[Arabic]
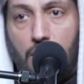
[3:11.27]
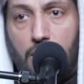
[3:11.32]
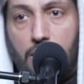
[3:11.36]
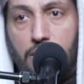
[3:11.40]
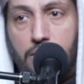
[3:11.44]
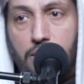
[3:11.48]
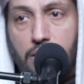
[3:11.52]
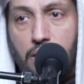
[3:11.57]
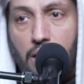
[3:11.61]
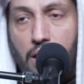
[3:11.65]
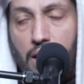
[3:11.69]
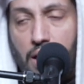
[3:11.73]

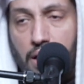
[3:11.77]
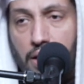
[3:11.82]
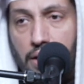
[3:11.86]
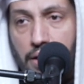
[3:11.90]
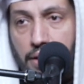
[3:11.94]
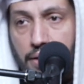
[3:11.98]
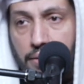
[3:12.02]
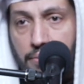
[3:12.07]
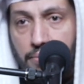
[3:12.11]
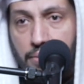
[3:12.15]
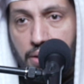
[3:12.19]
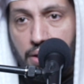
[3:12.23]
انطلاقا
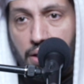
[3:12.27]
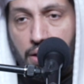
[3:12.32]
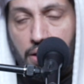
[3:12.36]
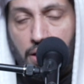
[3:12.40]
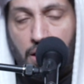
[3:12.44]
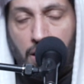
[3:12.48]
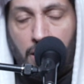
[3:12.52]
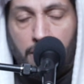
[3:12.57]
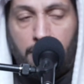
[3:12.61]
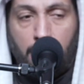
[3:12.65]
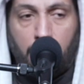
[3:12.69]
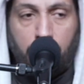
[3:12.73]
من
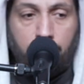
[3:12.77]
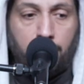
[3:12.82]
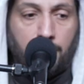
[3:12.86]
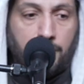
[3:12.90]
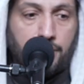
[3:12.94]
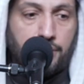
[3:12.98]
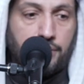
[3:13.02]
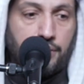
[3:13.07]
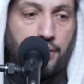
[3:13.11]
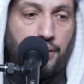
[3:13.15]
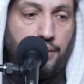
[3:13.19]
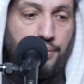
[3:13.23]
هذا
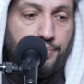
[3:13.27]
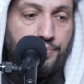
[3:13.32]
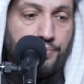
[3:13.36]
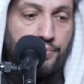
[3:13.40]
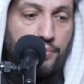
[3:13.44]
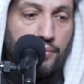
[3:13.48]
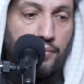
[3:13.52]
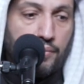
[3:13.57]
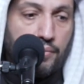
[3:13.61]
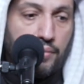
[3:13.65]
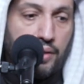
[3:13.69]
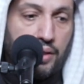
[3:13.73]
المقطع
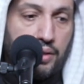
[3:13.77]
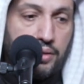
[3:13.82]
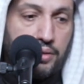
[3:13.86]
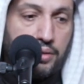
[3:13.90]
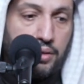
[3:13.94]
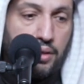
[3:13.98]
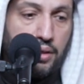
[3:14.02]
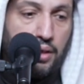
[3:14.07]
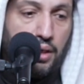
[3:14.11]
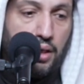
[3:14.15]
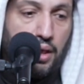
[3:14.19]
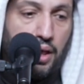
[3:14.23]
من
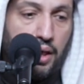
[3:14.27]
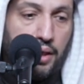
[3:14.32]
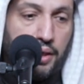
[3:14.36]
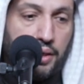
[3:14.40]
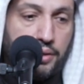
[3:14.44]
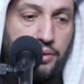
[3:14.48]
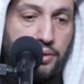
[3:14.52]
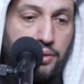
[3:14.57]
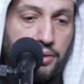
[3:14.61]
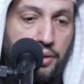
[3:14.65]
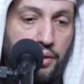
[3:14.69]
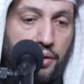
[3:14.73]
الآية
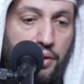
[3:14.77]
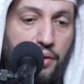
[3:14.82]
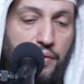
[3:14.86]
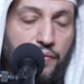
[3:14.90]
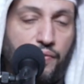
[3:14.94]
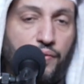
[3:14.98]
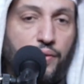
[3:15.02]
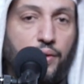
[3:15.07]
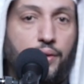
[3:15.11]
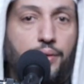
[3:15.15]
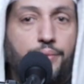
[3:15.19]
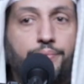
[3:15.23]

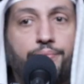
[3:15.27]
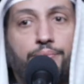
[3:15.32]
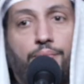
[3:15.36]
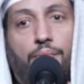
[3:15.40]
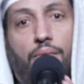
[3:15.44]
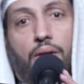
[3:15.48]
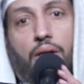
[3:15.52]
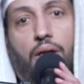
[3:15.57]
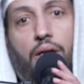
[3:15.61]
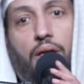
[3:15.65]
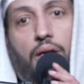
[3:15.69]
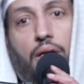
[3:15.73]
الشريفة
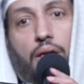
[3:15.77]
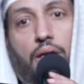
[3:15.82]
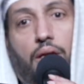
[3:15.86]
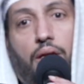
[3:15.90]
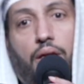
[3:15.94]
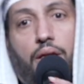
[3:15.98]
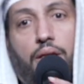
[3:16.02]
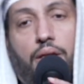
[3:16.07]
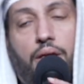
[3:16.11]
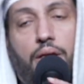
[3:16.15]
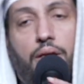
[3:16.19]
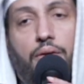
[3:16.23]

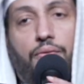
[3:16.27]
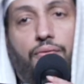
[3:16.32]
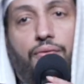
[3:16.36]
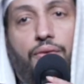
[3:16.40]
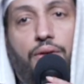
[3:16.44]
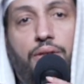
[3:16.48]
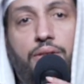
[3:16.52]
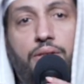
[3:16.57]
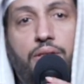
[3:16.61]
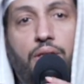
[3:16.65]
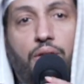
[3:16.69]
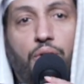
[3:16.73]
نقف
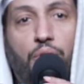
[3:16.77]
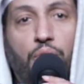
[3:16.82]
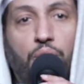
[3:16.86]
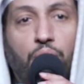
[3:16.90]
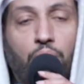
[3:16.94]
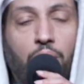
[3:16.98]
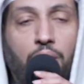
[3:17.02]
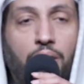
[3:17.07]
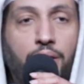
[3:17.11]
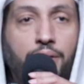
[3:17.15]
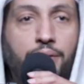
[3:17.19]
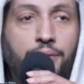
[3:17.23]
عند
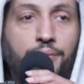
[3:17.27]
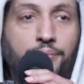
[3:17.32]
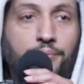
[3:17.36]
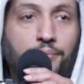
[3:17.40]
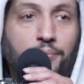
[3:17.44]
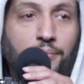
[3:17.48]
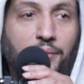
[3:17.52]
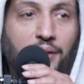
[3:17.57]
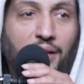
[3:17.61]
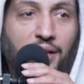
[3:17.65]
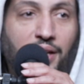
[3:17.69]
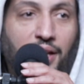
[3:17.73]
عنوان
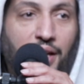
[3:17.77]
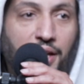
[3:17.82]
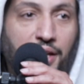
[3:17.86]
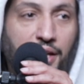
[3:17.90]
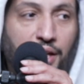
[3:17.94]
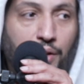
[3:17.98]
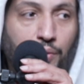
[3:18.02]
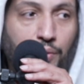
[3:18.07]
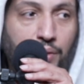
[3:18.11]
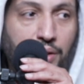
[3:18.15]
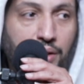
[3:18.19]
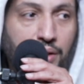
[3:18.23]
من
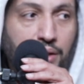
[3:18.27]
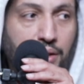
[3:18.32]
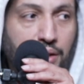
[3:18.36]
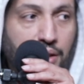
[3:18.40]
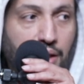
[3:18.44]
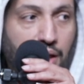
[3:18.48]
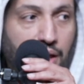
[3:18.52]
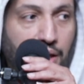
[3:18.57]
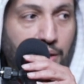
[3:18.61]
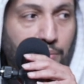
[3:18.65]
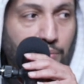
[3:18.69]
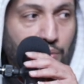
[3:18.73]
العناوين
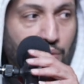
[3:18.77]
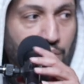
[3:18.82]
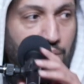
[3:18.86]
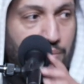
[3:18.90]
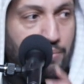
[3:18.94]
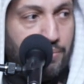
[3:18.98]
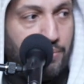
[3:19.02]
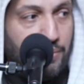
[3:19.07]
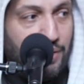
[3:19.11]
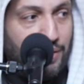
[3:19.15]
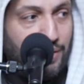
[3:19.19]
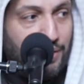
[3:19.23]

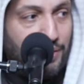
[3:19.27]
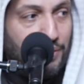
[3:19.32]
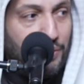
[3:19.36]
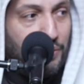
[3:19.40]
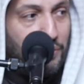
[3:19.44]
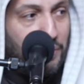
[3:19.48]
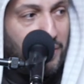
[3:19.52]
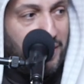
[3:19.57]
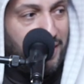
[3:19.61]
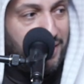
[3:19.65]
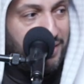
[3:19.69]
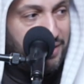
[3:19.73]
المهمة
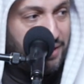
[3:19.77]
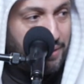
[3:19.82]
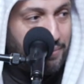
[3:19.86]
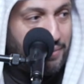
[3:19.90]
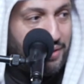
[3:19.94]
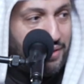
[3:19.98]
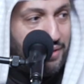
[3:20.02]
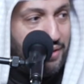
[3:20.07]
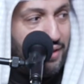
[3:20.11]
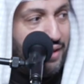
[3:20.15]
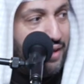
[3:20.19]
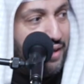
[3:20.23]

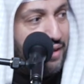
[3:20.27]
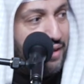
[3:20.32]
والجميلة